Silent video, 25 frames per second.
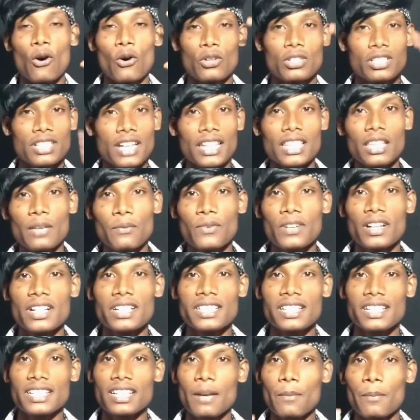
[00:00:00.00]
और साथ ही
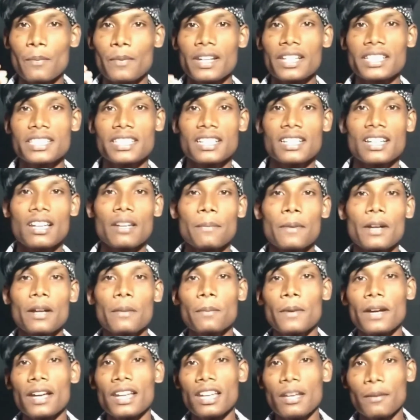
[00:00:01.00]
फ्रेंड्स अगर आप मेरे चैनल
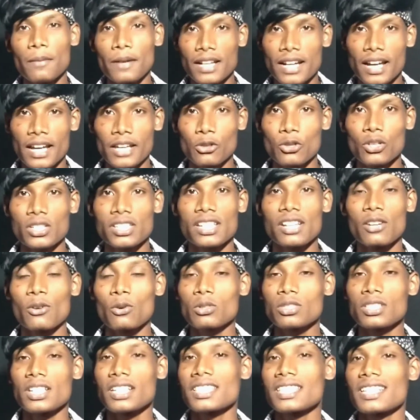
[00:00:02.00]
पर पहली बार आए तो चैनल
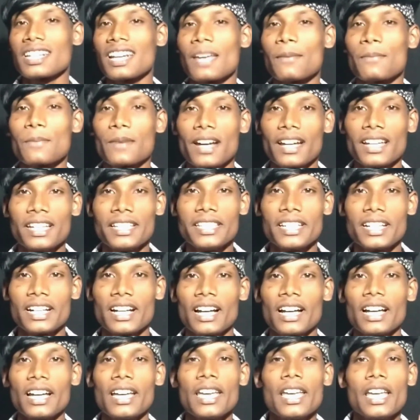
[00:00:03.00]
को सब्सक्राइब कर
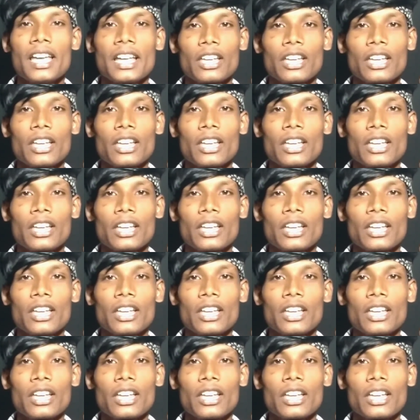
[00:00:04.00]
लीजिएगा